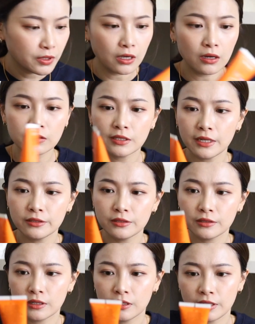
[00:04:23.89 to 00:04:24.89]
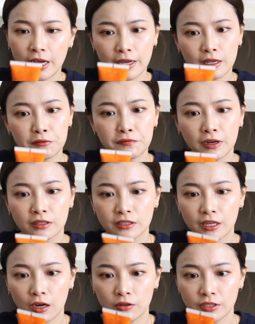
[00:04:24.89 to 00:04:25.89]
然后再来是这个雅漾防
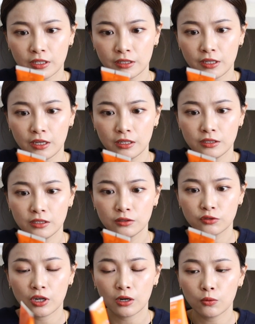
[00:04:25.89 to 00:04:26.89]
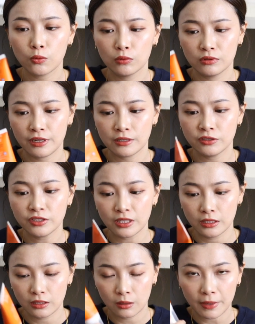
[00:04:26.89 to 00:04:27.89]
晒，好像也已经超过年
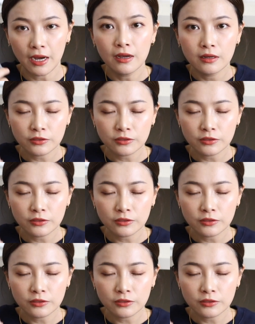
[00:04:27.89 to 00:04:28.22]
限了吧？